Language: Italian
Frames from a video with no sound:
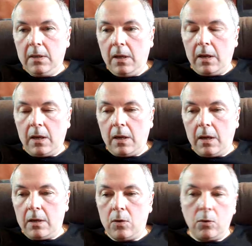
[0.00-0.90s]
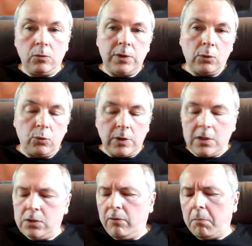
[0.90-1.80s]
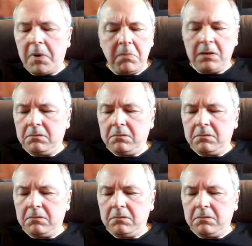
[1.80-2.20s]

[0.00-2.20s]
eh, io non ti autorizzo, vabbè, ma,